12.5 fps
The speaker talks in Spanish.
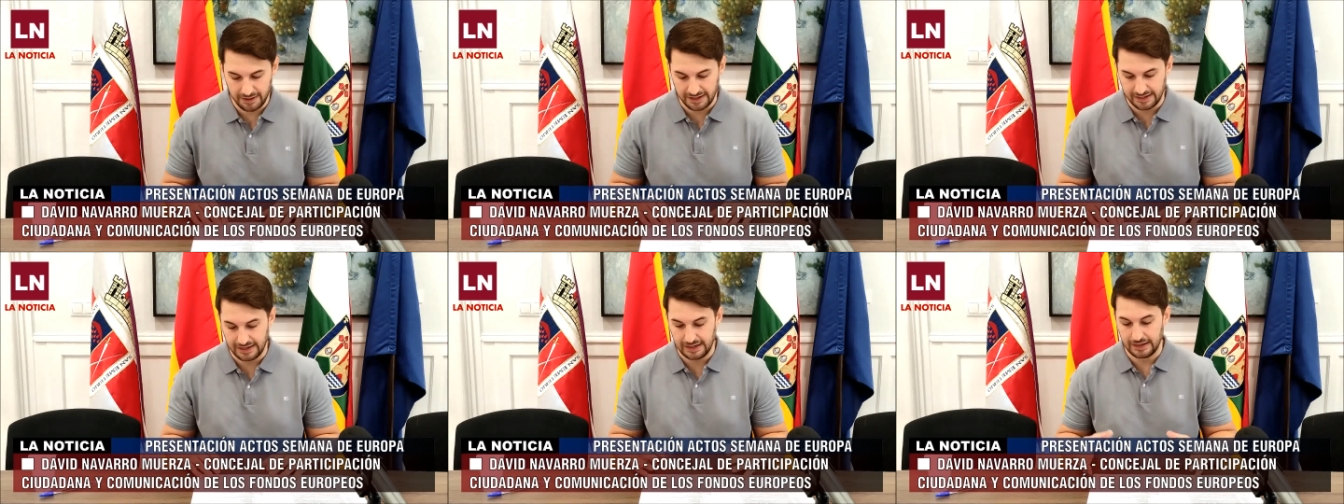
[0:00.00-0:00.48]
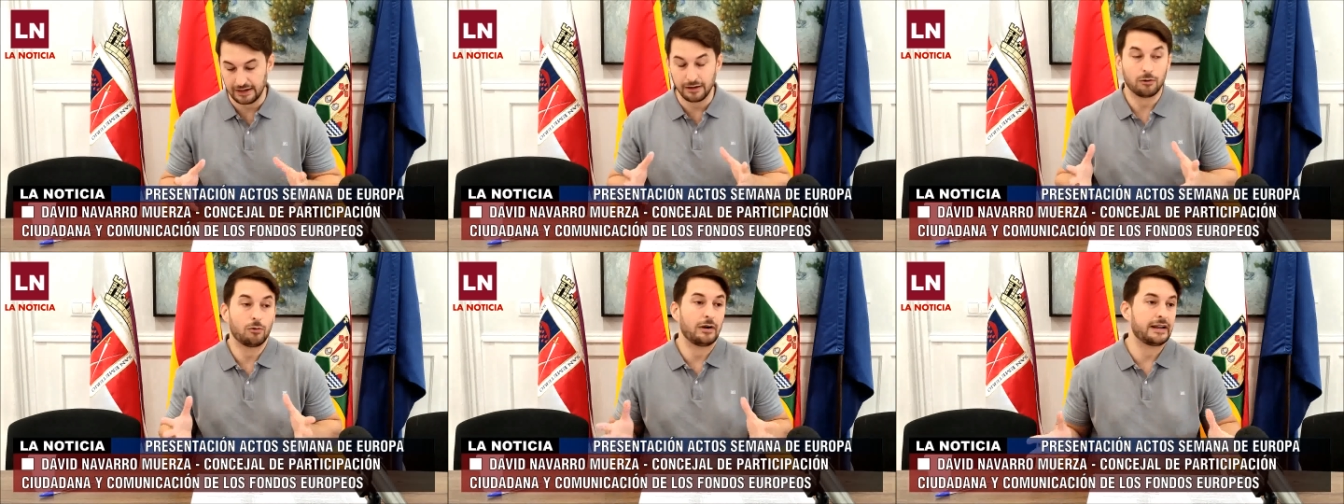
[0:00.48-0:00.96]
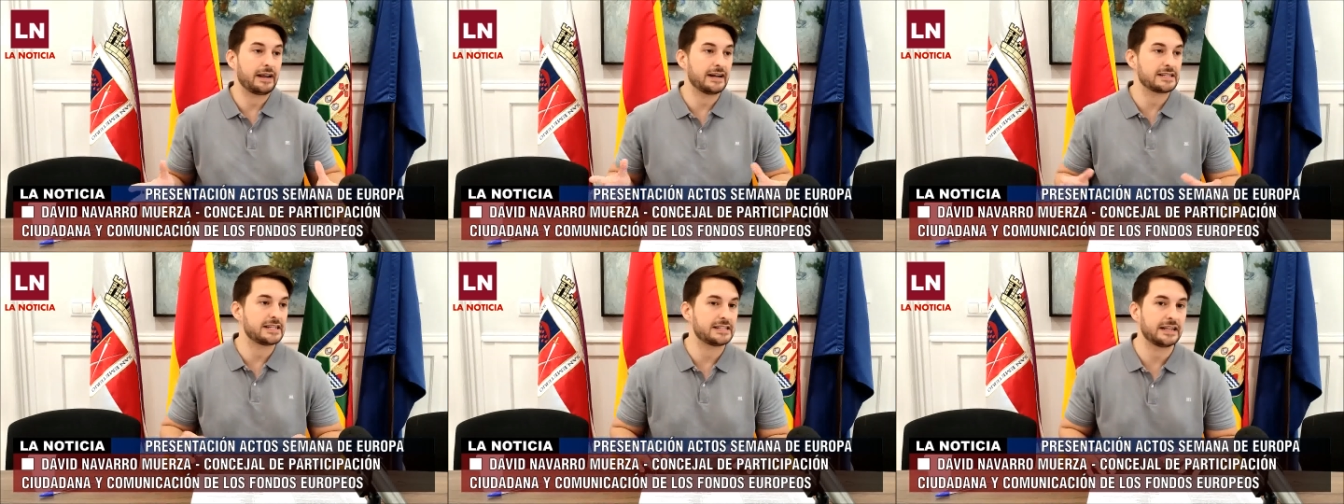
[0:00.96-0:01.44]
para que cualquier
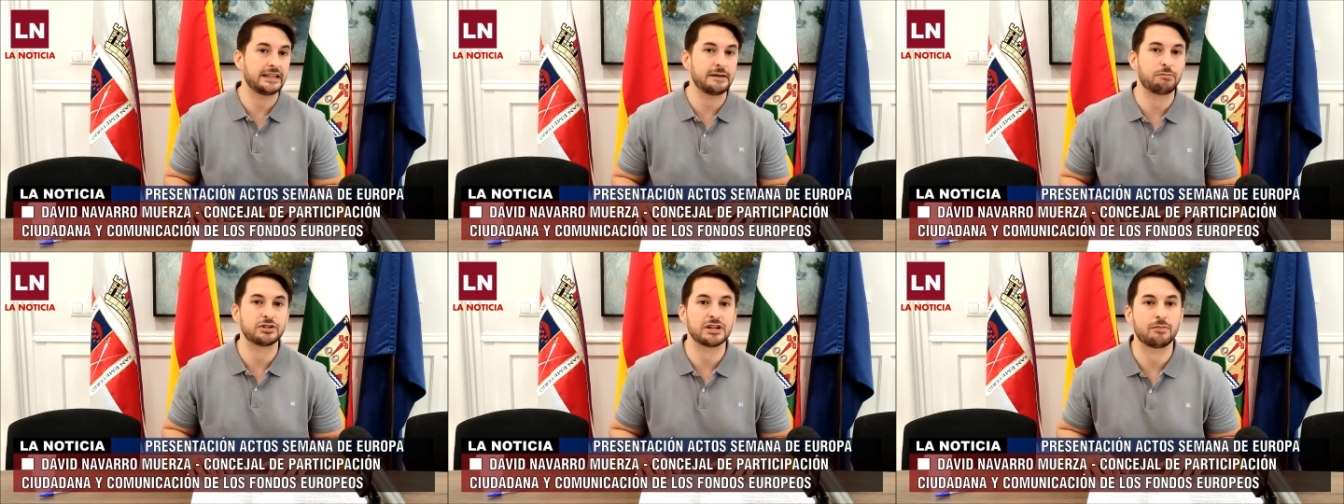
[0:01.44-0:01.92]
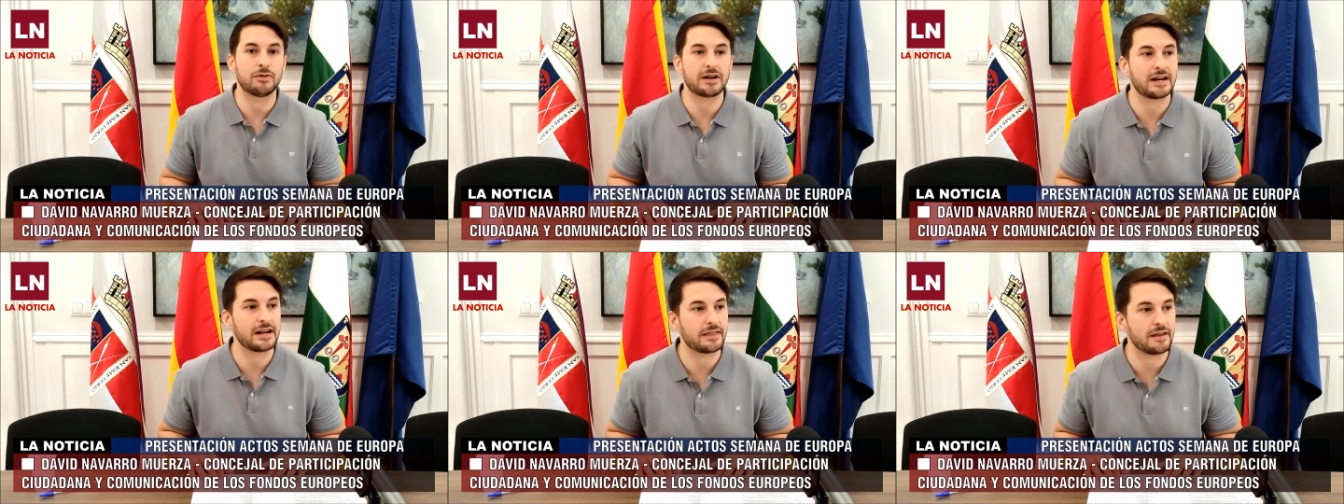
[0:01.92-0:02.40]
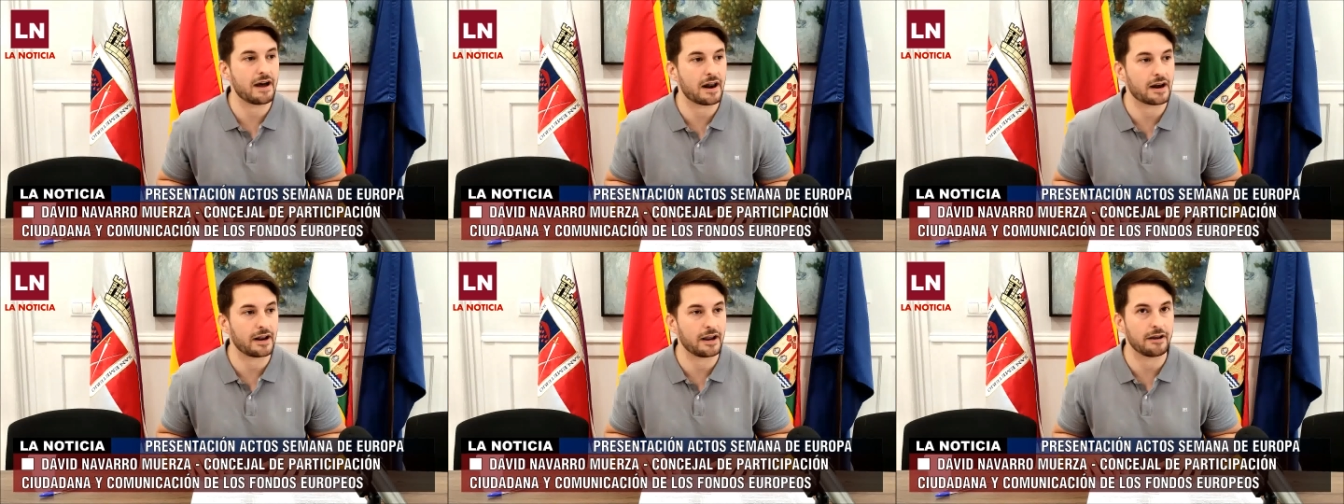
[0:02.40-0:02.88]
asistente pues, se pueda
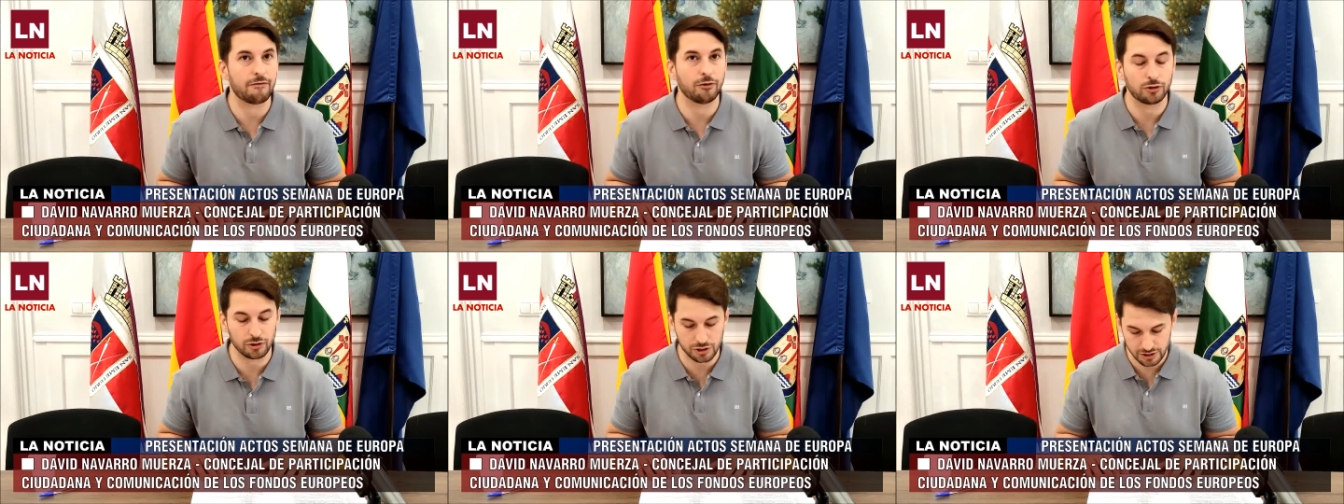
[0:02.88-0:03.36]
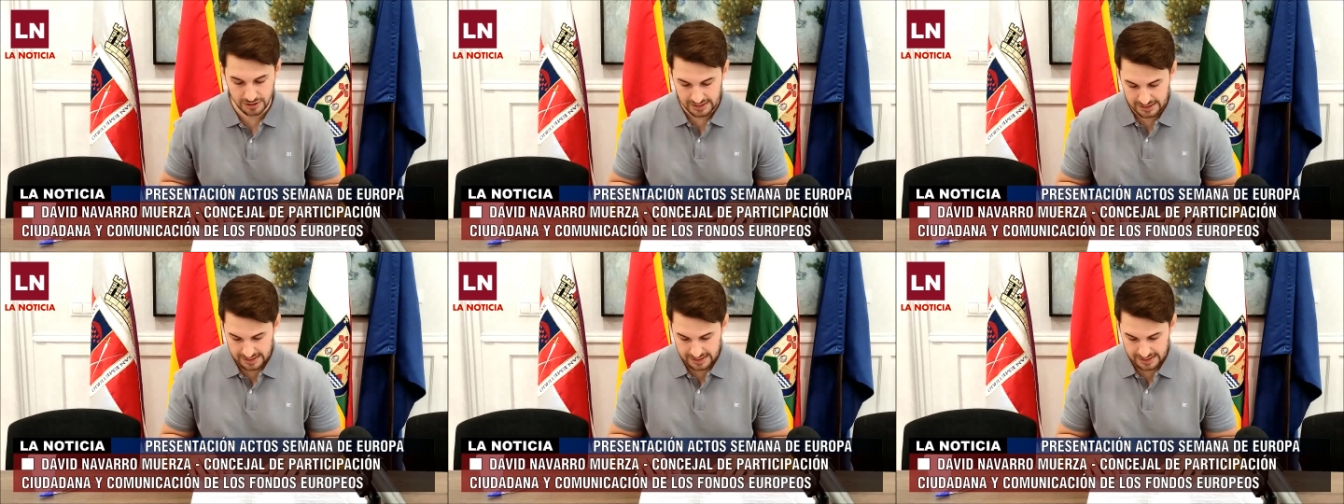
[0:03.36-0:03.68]
realizar eh, fotos